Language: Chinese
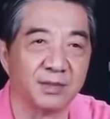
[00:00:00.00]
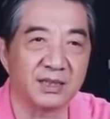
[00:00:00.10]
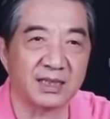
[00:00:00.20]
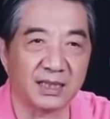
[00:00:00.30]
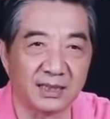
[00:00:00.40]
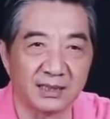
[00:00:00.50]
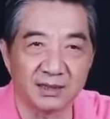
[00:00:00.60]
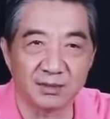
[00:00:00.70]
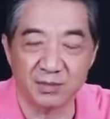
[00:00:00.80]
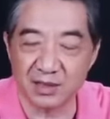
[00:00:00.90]
没钱了。
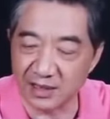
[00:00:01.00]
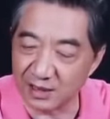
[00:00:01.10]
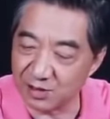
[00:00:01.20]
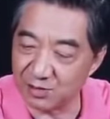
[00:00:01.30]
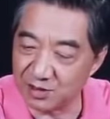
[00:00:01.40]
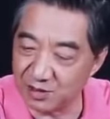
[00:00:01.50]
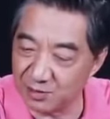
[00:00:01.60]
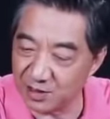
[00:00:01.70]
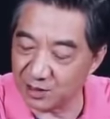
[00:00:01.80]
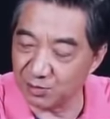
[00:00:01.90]
没钱了，说
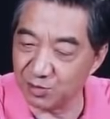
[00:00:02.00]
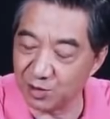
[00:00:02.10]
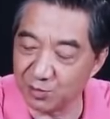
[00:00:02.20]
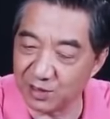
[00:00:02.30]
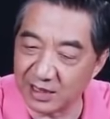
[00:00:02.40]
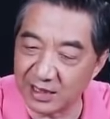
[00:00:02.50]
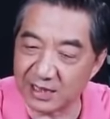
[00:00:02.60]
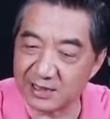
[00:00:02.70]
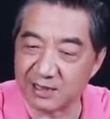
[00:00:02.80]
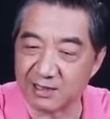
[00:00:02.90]
你们印度要不给
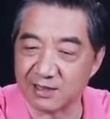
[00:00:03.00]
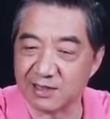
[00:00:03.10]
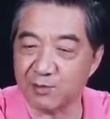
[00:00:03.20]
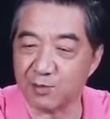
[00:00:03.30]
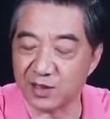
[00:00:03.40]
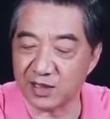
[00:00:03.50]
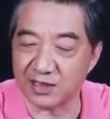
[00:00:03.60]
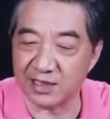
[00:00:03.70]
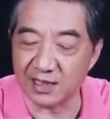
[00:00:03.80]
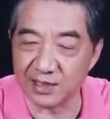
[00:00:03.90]
点钱儿，咱们把这
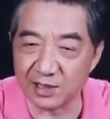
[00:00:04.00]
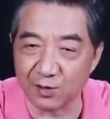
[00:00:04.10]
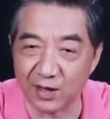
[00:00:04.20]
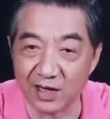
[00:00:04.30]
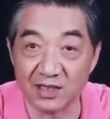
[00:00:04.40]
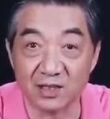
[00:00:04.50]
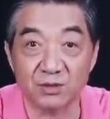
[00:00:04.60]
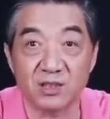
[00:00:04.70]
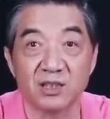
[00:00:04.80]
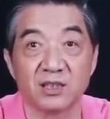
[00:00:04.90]
个潜艇造完。印
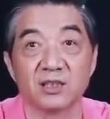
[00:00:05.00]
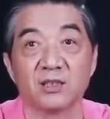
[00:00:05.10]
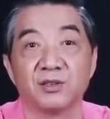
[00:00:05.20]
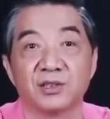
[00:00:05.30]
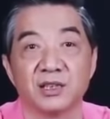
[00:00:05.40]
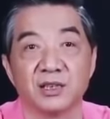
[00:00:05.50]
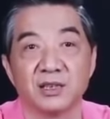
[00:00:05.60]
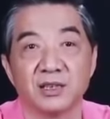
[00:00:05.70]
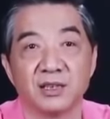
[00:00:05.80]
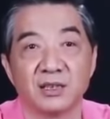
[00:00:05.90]
度一听挺高兴，
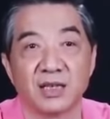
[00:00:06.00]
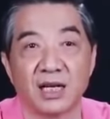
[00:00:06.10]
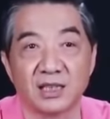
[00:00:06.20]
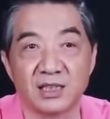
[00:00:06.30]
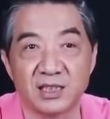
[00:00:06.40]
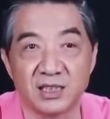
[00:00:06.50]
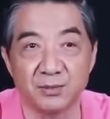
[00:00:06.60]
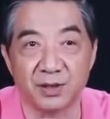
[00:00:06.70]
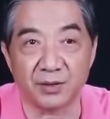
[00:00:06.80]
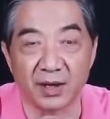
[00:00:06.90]
拿了七
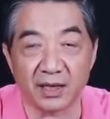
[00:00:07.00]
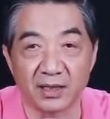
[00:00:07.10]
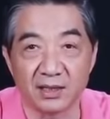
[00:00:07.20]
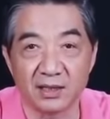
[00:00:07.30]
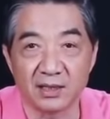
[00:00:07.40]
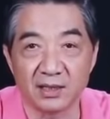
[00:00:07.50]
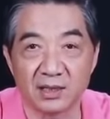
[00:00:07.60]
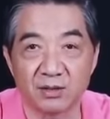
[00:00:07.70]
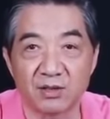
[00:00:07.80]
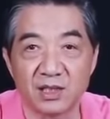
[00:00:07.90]
亿美元。
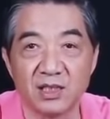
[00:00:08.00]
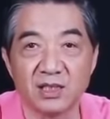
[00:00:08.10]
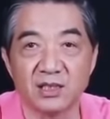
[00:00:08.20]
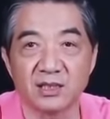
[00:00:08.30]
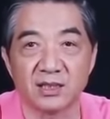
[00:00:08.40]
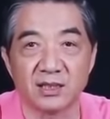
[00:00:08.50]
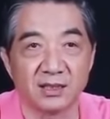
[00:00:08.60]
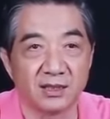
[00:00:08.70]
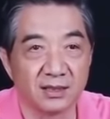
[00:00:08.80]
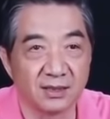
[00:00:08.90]
结果这一折腾，
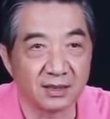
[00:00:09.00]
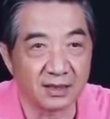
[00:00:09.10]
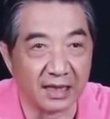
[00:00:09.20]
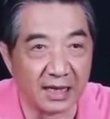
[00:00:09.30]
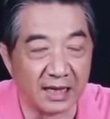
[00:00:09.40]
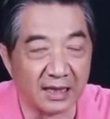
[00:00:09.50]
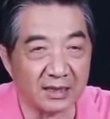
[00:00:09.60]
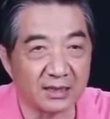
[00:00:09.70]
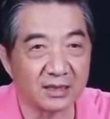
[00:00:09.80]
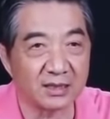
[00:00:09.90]

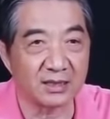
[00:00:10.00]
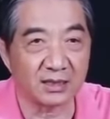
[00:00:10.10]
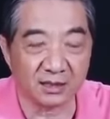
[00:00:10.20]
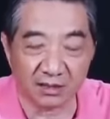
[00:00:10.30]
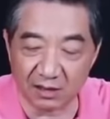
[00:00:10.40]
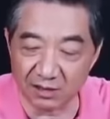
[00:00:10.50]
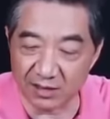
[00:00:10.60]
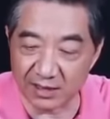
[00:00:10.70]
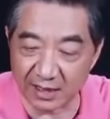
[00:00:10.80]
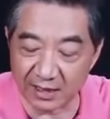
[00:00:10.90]
啊，折腾了好
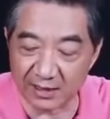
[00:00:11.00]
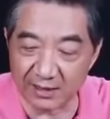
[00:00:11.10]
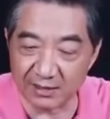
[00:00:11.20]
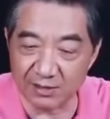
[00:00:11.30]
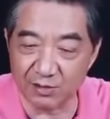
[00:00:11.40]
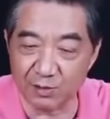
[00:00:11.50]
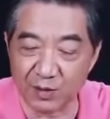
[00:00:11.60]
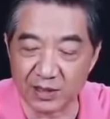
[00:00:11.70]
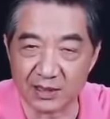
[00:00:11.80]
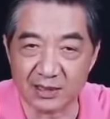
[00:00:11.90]
几年，最后
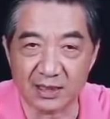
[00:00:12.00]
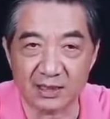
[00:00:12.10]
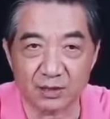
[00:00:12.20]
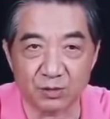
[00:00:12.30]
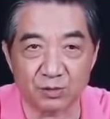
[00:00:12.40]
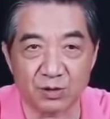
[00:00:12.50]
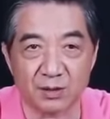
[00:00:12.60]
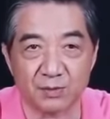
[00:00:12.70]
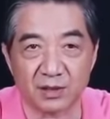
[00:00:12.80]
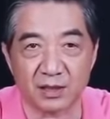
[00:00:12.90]
把这个潜艇总
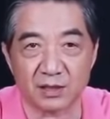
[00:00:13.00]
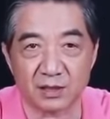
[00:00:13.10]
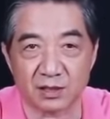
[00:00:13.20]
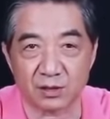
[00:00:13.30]
算把它